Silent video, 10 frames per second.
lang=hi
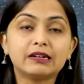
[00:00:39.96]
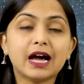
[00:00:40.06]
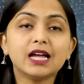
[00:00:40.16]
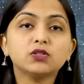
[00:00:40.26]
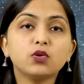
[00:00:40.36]

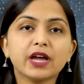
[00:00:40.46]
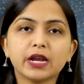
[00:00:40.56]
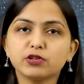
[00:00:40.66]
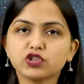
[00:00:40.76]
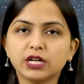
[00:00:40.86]
रात को
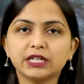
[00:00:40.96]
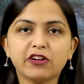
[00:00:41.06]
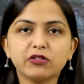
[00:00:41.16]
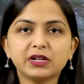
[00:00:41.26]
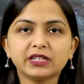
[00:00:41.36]
ग्यारह बजकर
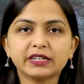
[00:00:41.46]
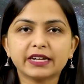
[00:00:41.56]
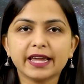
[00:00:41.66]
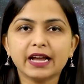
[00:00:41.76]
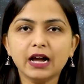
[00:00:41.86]
अंठावन मिनट
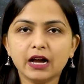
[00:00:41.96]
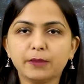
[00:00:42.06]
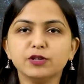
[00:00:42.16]
तक रहेगा